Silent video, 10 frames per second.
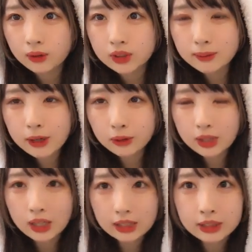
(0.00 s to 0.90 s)
おつまこ
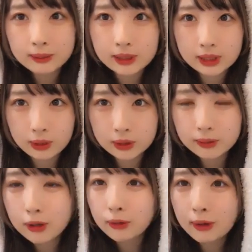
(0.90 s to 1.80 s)
と話してますかお
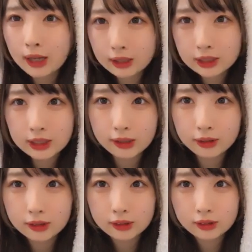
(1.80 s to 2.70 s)
つまこも話して
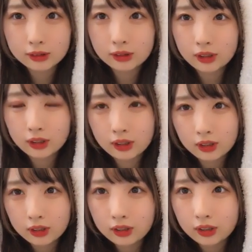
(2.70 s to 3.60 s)
る
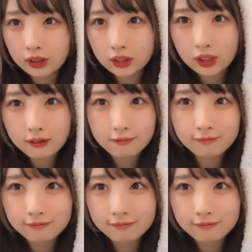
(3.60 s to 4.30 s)
かな